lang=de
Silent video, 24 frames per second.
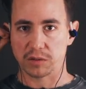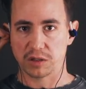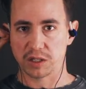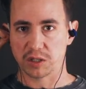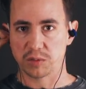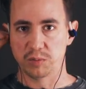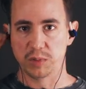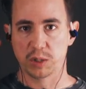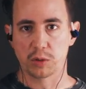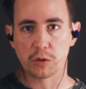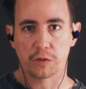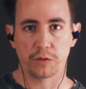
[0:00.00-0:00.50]

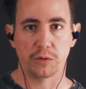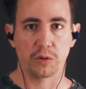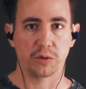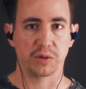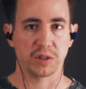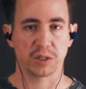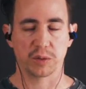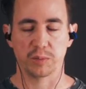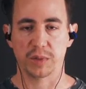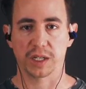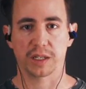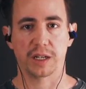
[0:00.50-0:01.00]
das Mikrofon
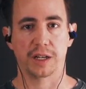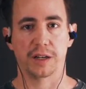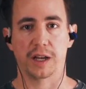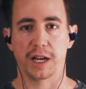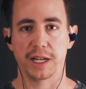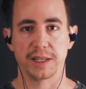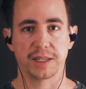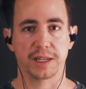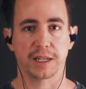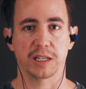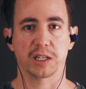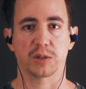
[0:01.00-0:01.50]
ist mir kein
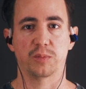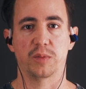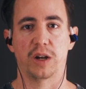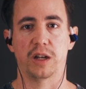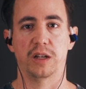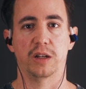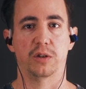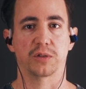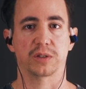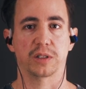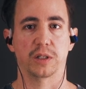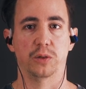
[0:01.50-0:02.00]
einziges
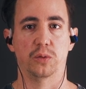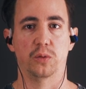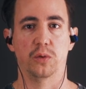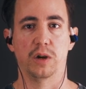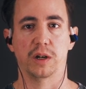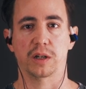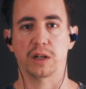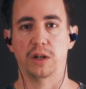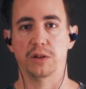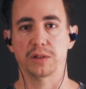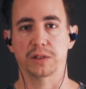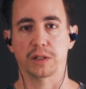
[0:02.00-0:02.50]
Mal aus den
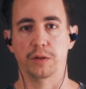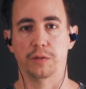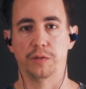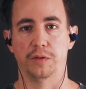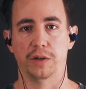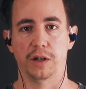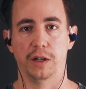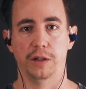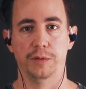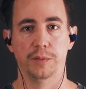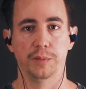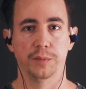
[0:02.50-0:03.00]
Ohren
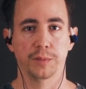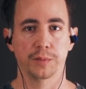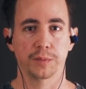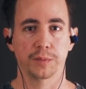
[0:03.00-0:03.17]
rausgefallen.